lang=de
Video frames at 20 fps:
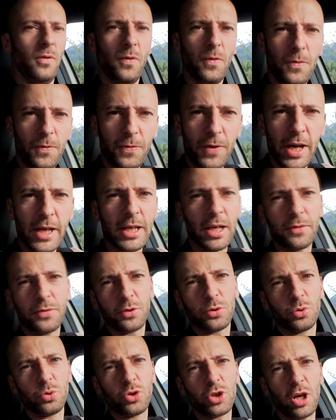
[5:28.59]
Vielen Dank
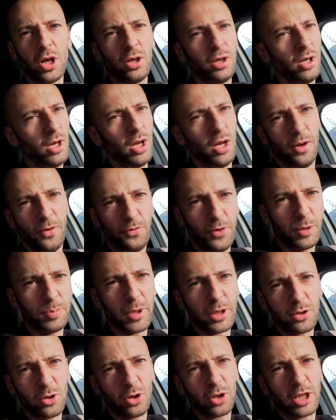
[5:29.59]
fürs Zuschauen.
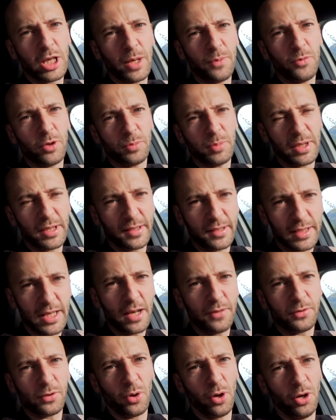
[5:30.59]
Feedback noch geben, würde mich
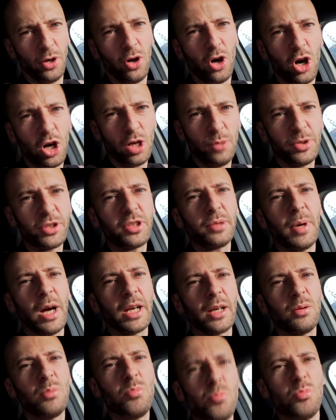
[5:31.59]
sehr freuen. Euer Mr.
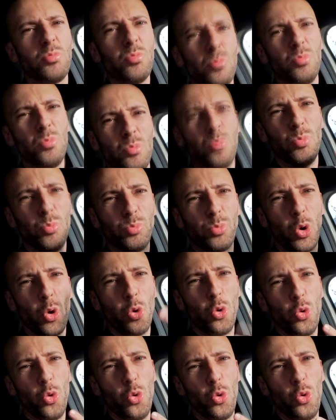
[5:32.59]
Mike.
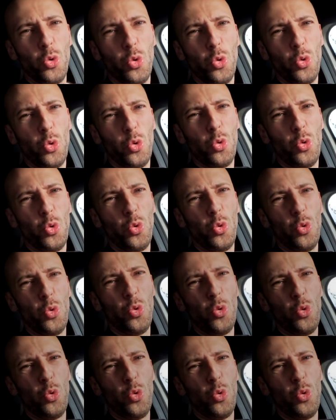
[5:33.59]
Boo.